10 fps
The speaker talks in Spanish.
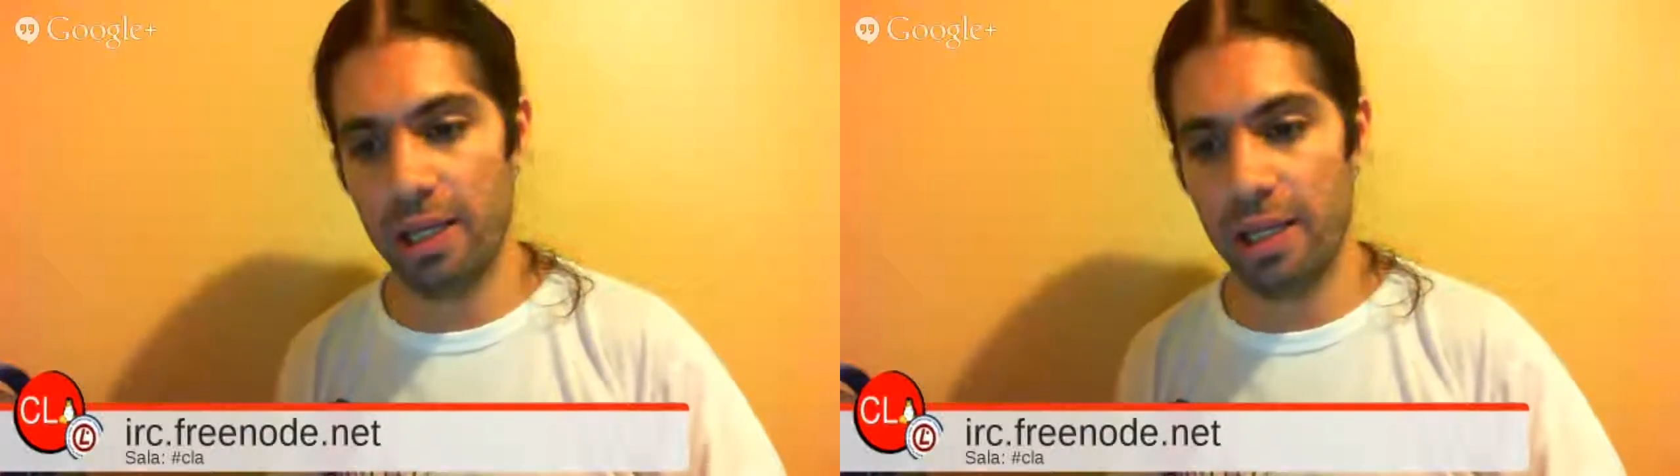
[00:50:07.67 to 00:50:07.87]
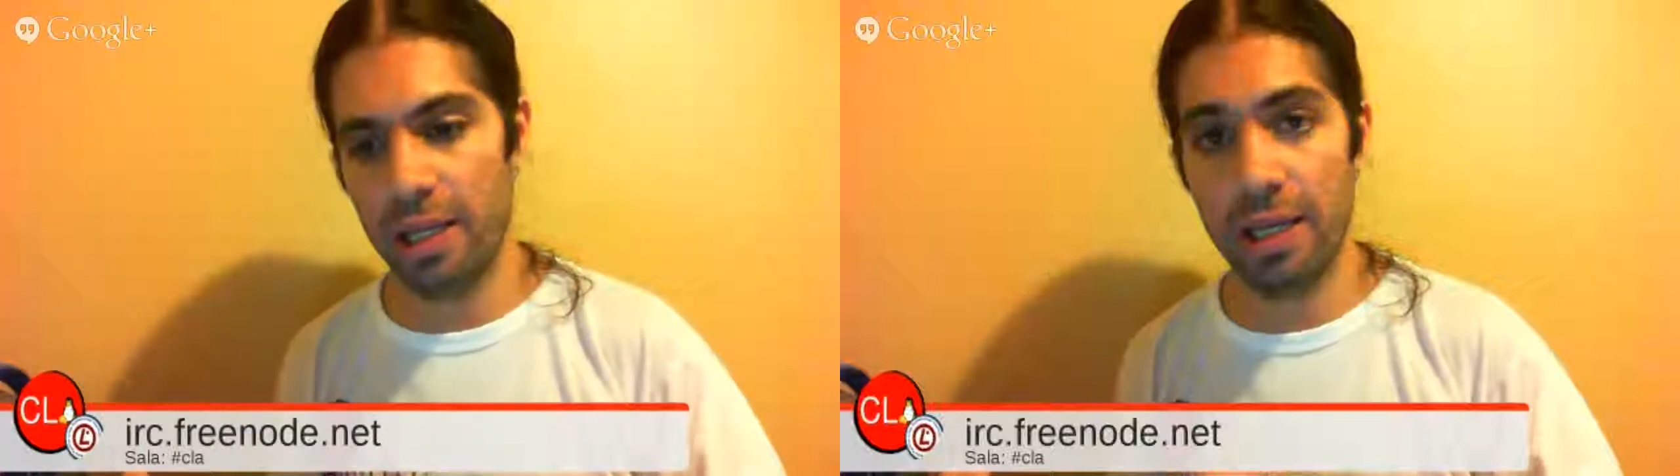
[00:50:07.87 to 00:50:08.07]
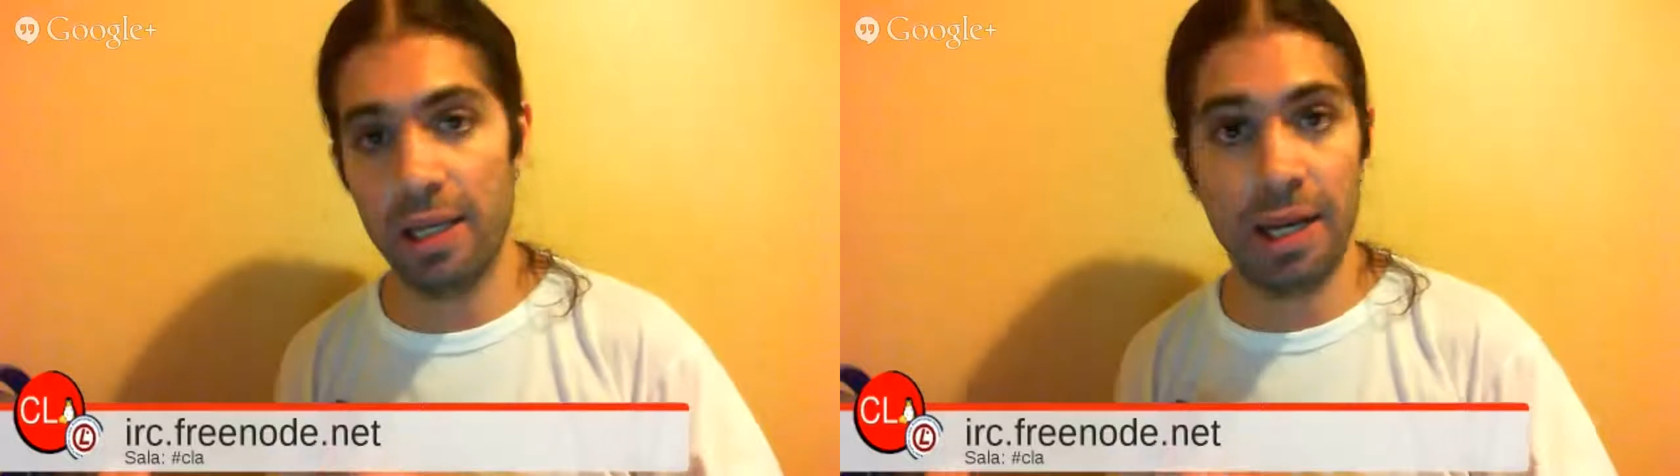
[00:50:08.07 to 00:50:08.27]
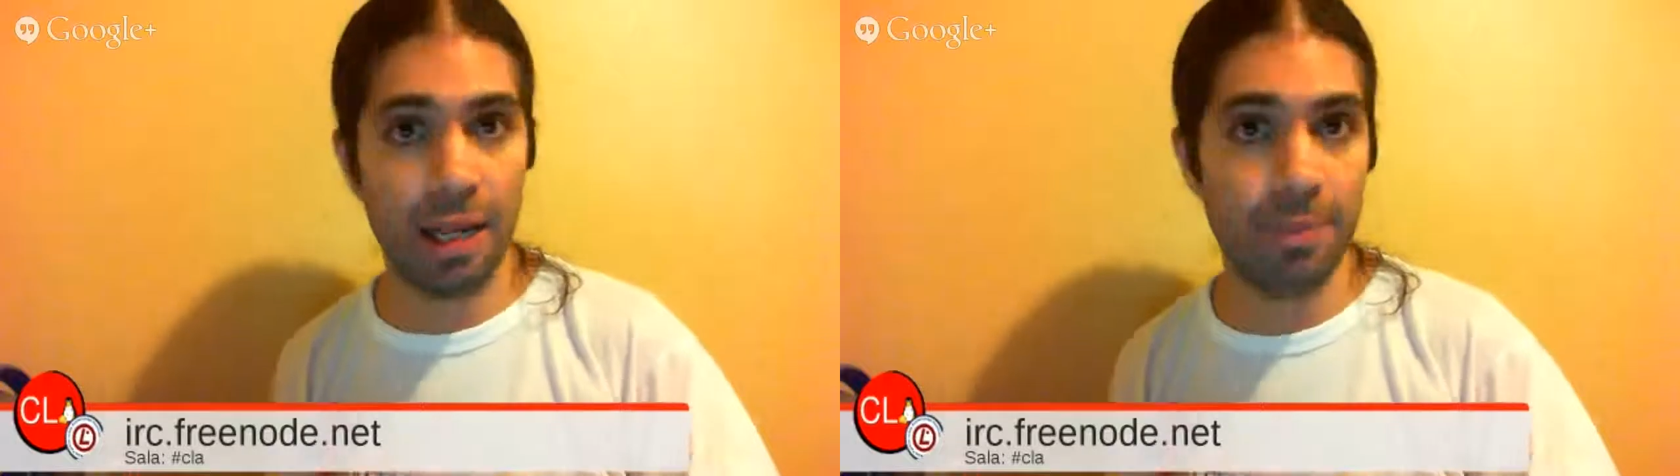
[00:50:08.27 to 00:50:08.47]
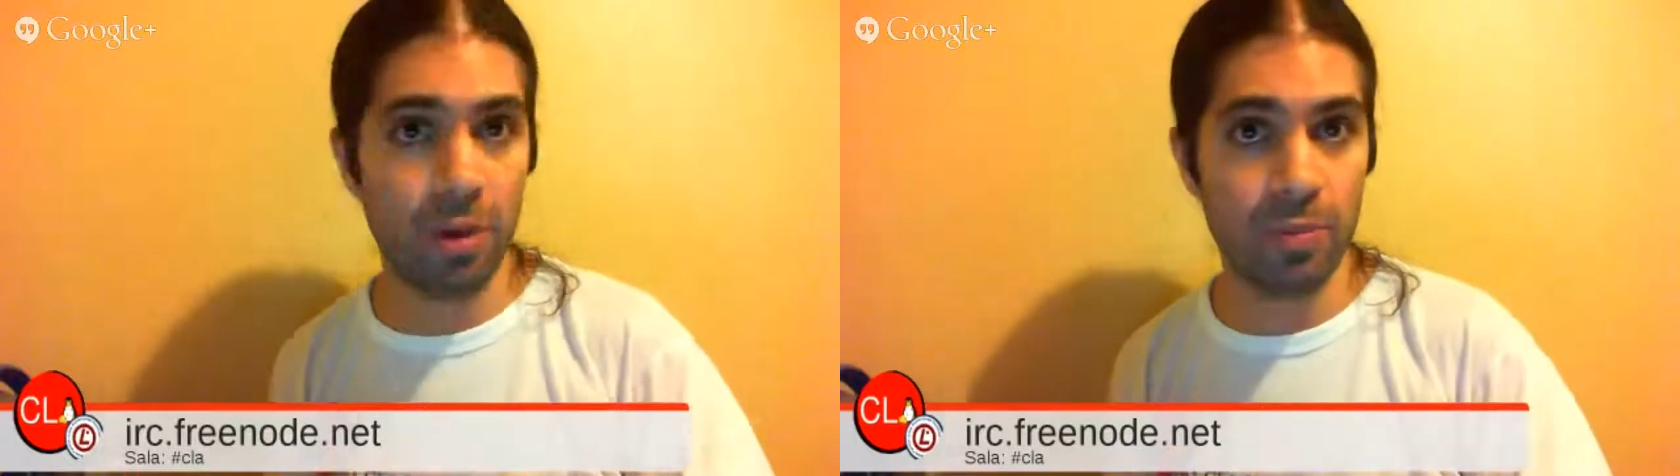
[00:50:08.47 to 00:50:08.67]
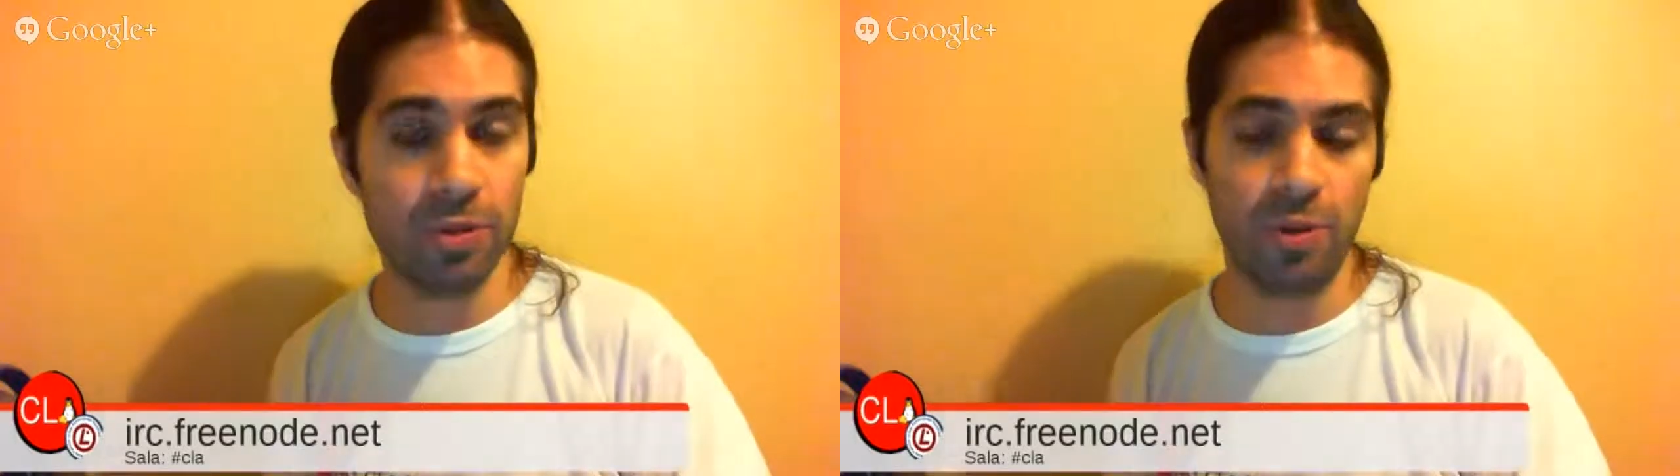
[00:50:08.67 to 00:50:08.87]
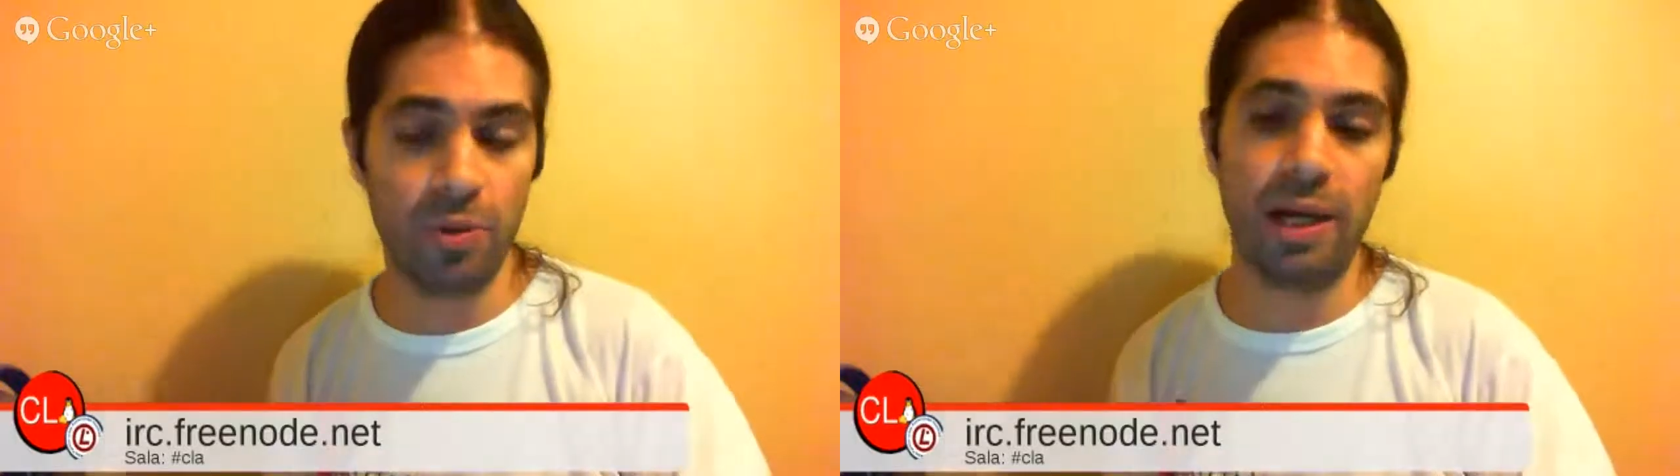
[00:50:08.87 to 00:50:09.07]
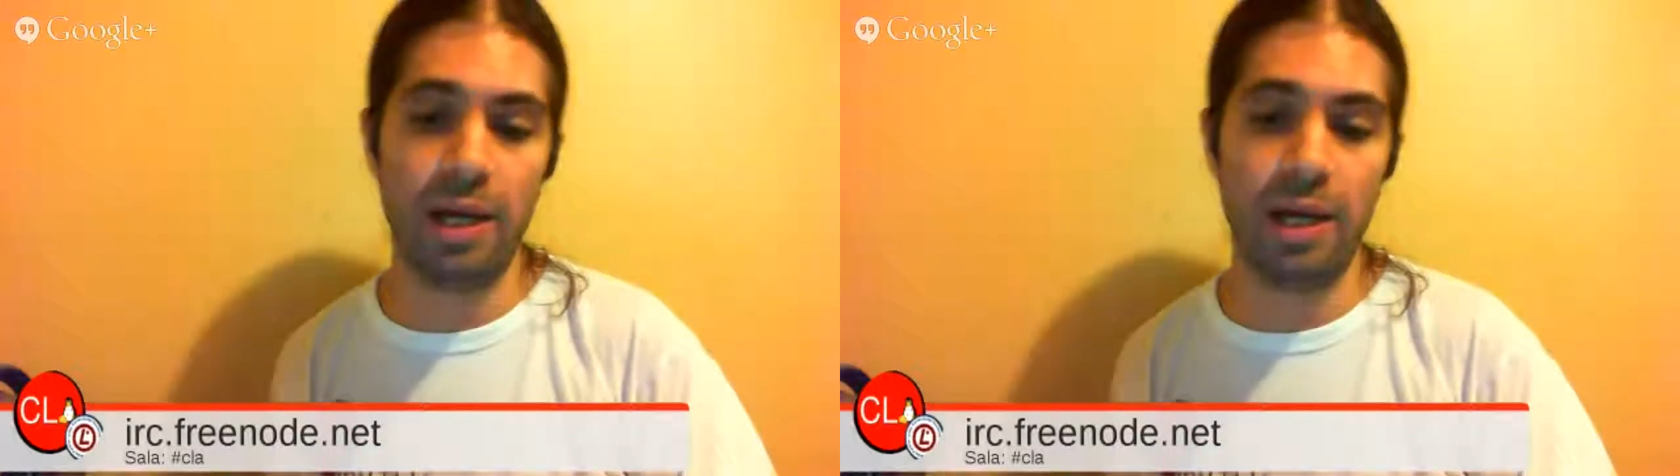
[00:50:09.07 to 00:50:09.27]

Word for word: del Skype, cómo se guarda,